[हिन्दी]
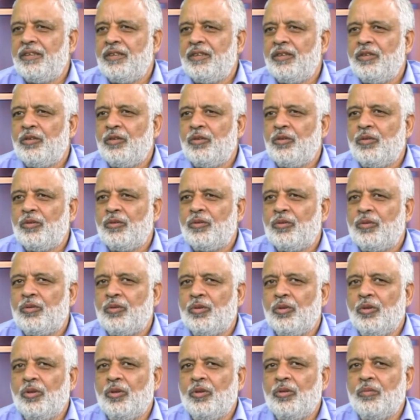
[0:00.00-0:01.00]
जी
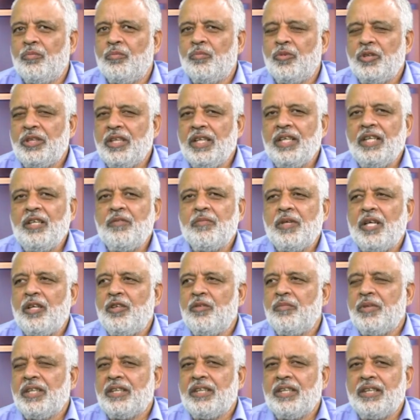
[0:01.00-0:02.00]
तो मुझे नहीं
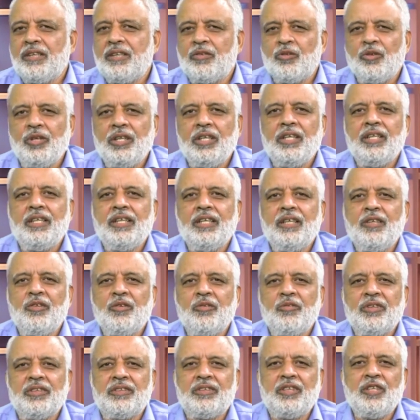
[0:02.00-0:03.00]
मालूम है कि कोई इंडियन
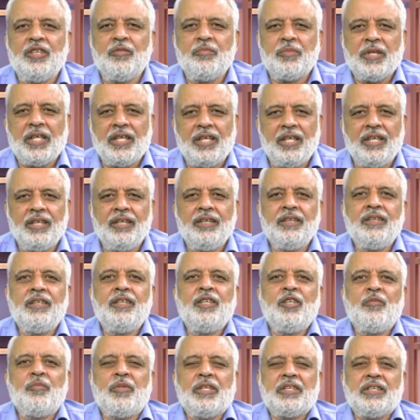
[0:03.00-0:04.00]
यूनिवर्सिटी पहले
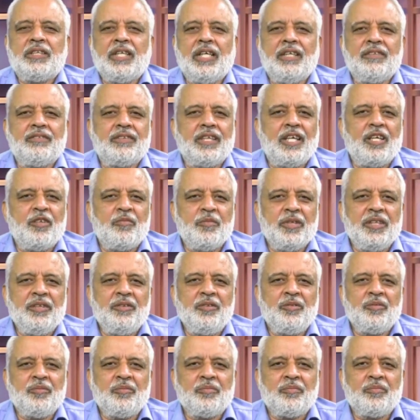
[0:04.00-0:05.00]
50 साल में
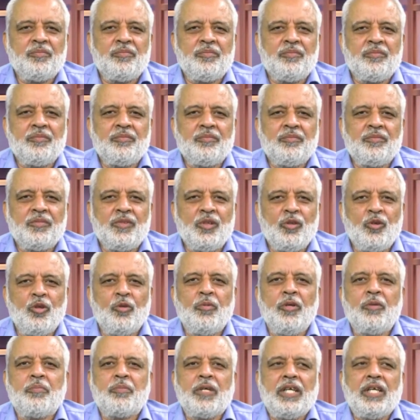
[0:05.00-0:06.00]

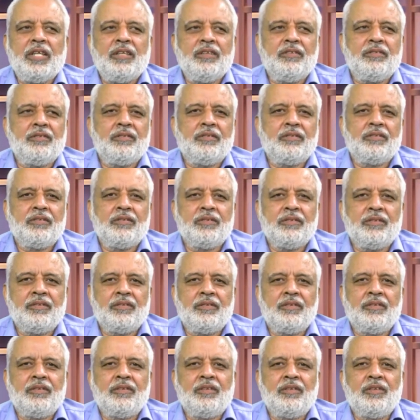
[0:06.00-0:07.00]
नोबल प्राइज़
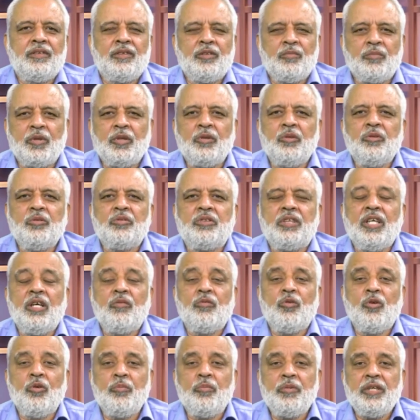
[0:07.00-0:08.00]
प्रोड्यूस किया
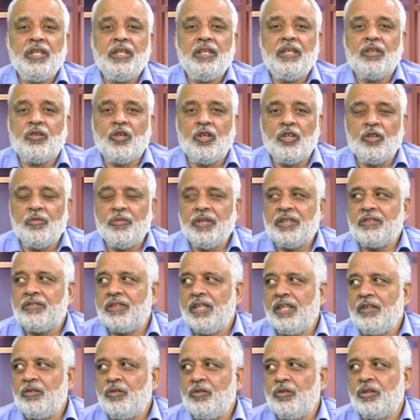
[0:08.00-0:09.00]
वो भी इकोनॉमिक्स
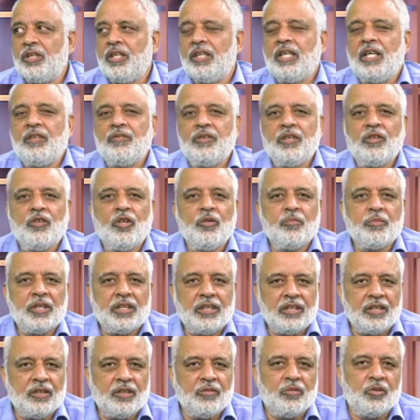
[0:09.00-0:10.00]
का जो कि काफ़ी
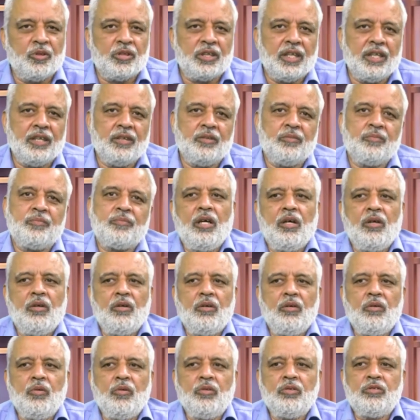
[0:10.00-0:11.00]
कॉम्पिटिटिव होता
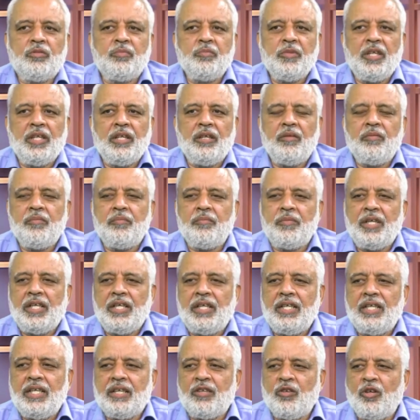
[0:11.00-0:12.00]
है उसमें
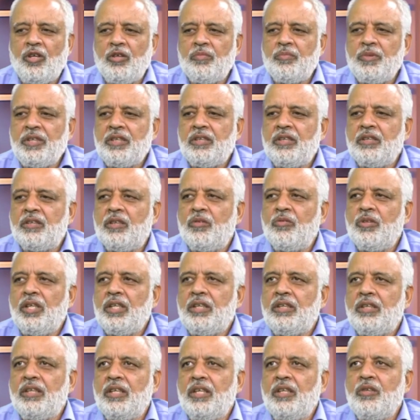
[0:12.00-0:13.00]
मैं एक और भी चीज़ करूँगा
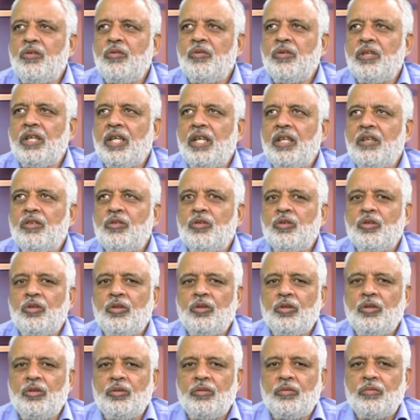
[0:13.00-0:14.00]
जे का जो
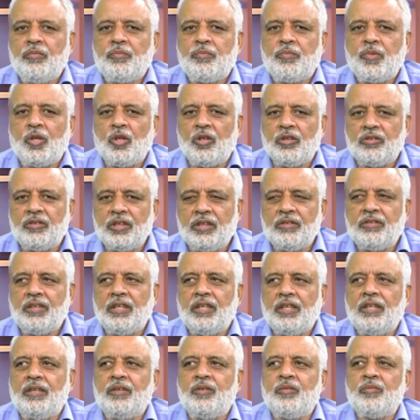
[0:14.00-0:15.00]
प्रोसेस
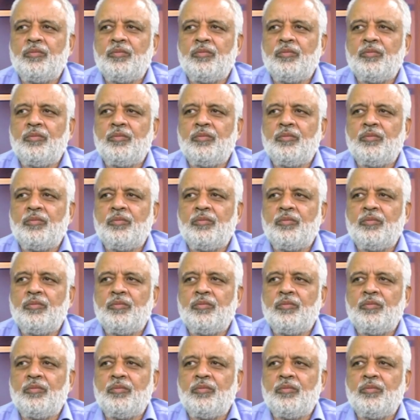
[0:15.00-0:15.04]
है